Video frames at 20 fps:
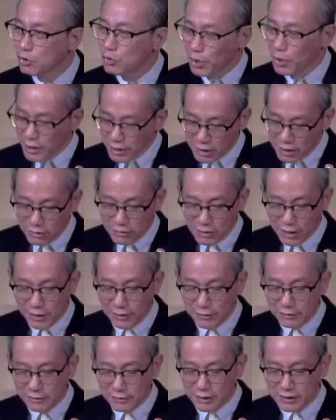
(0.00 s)
如果一个
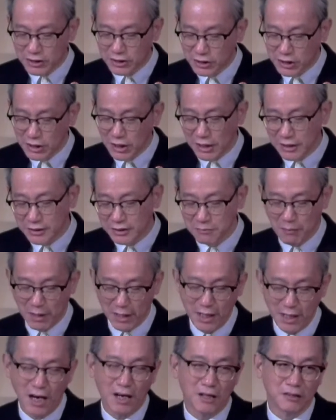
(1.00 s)
人的心灵
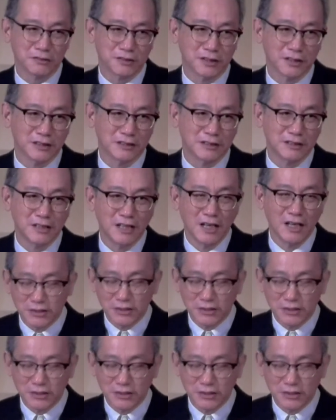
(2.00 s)
是美好的，